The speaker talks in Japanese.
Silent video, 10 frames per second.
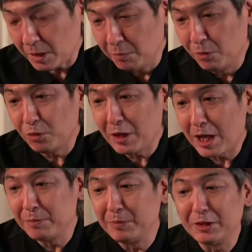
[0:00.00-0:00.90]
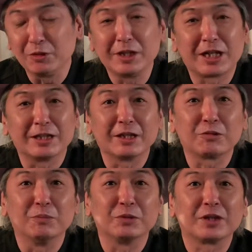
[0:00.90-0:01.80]
もうライブ見んのいいかな
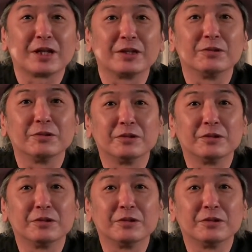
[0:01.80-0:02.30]
と思ったけど、